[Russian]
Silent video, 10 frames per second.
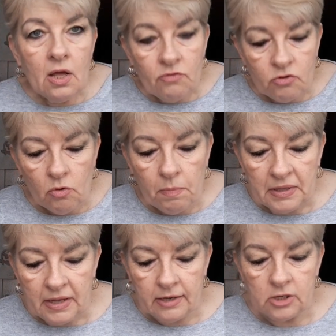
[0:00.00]
Все
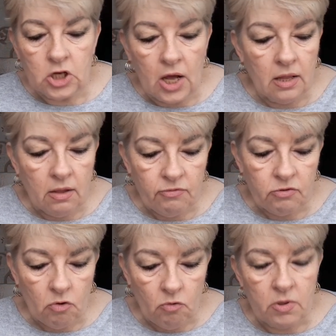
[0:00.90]
подорожало,
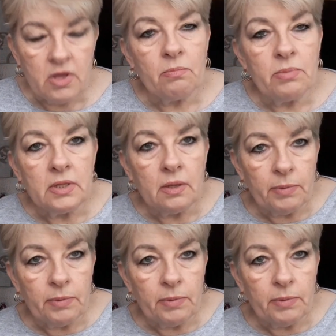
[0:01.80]
все у меня было